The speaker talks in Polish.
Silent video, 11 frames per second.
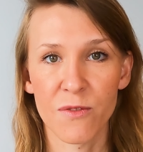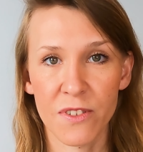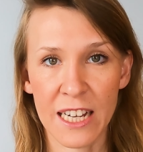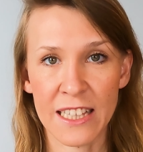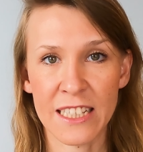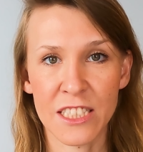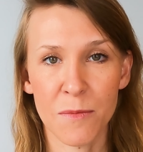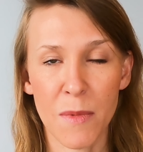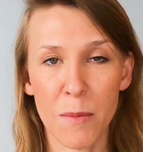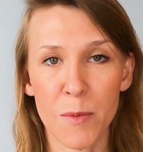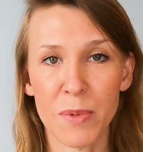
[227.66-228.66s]
W Kanadzie
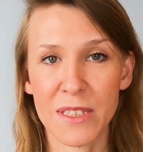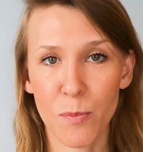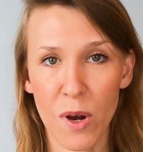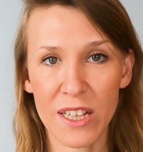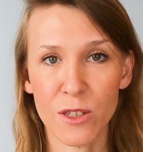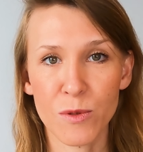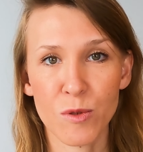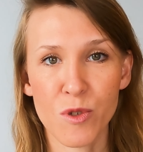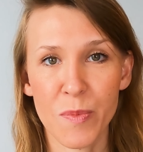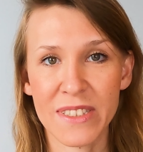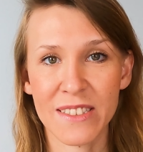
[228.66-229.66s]
mamy bezpłatną
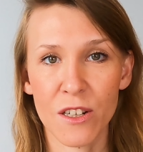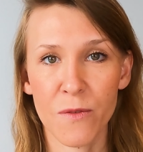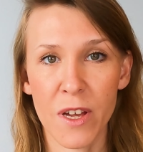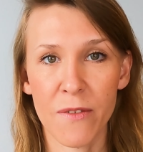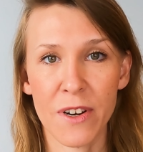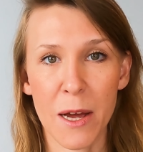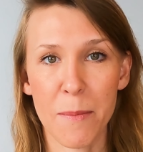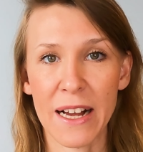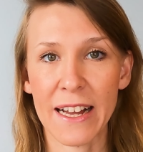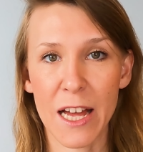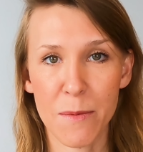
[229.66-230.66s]
służbę zdrowia w
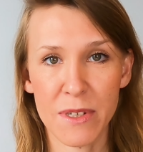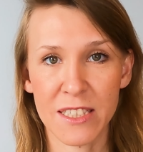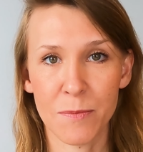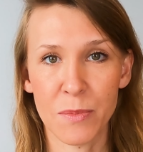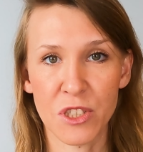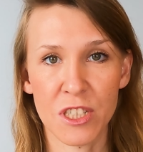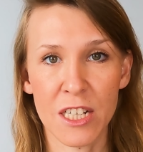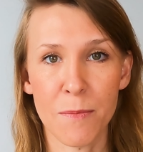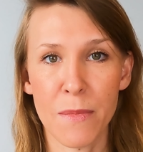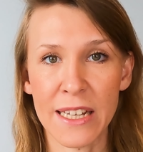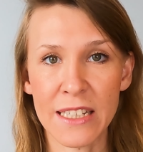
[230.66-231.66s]
ramach MSP,
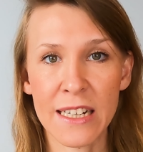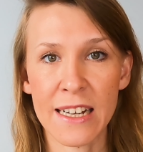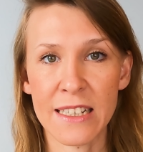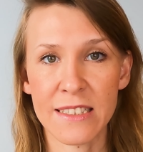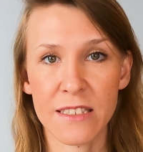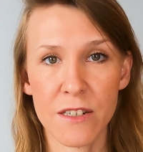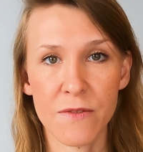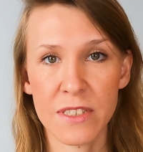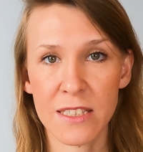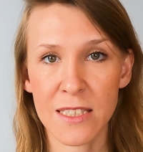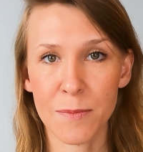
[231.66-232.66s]
czyli Medical
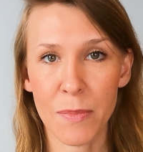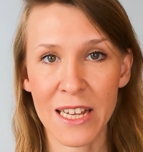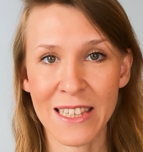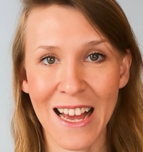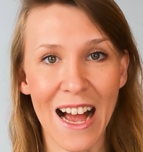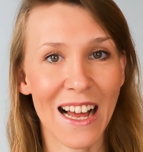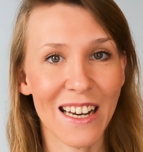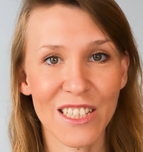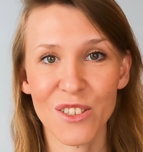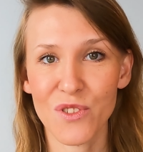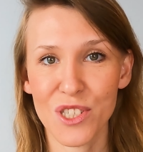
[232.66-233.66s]
Services Plan,
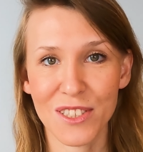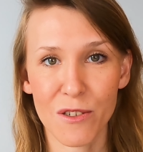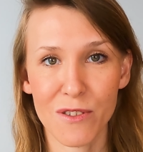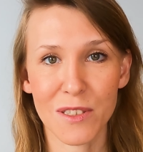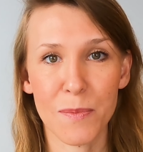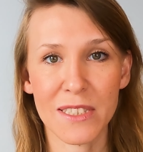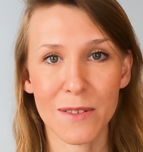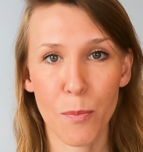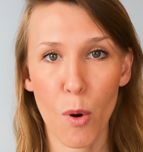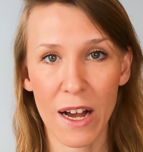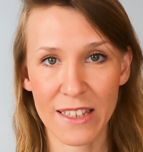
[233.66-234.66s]
ale nie wszystko jest
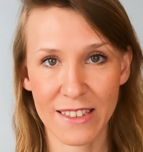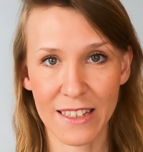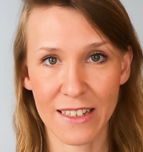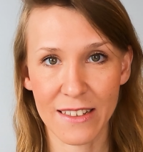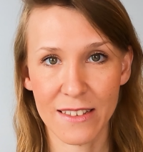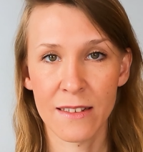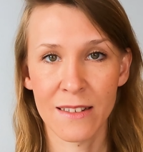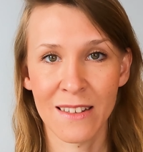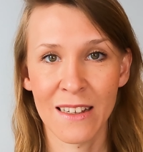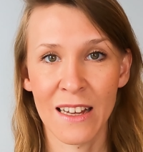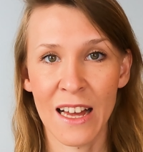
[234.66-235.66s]
bezpłatne.
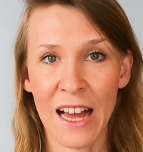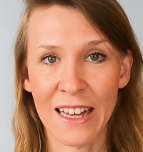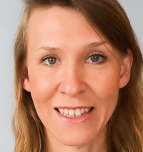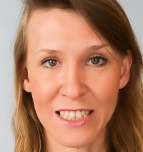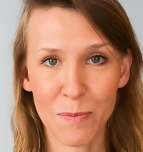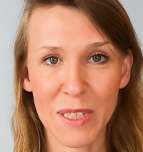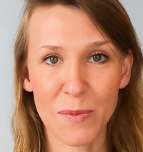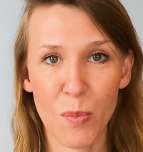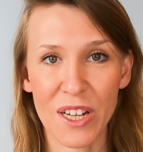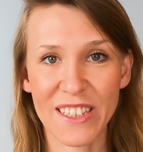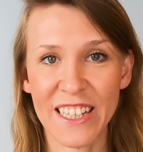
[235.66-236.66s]
Jest
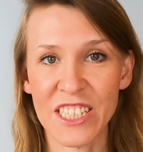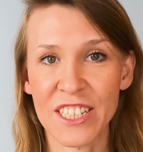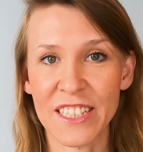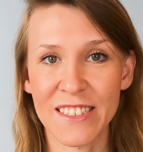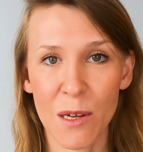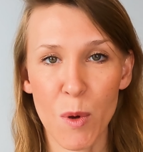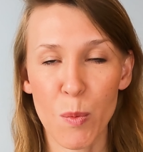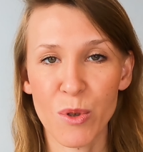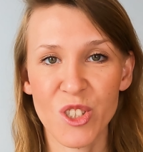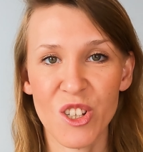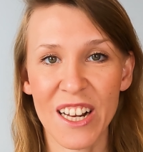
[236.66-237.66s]
bezpłatna, jeśli chcemy
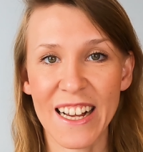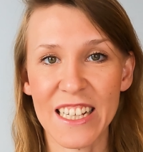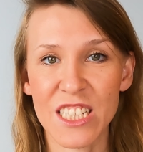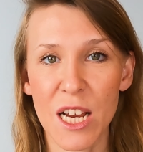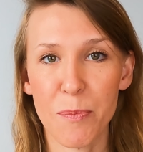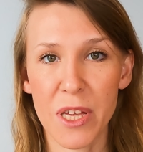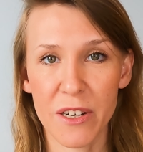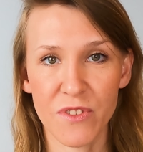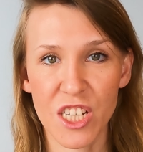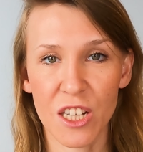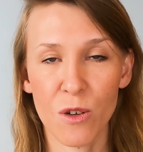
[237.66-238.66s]
pójść do lekarza
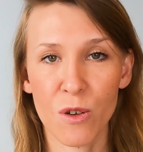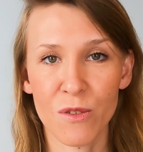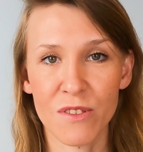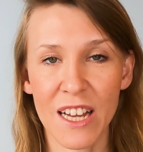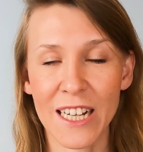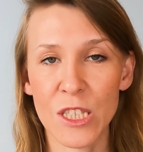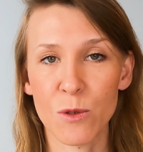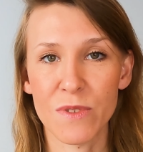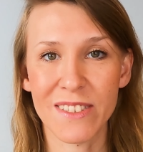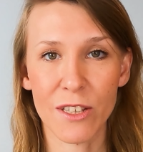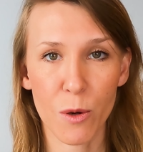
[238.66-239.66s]
pierwszego
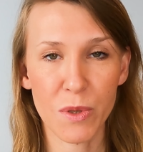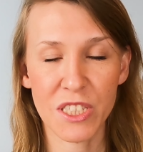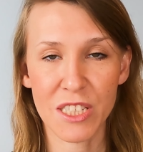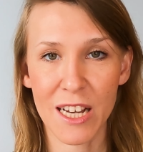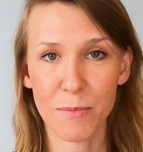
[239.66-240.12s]
kontaktu i zrobić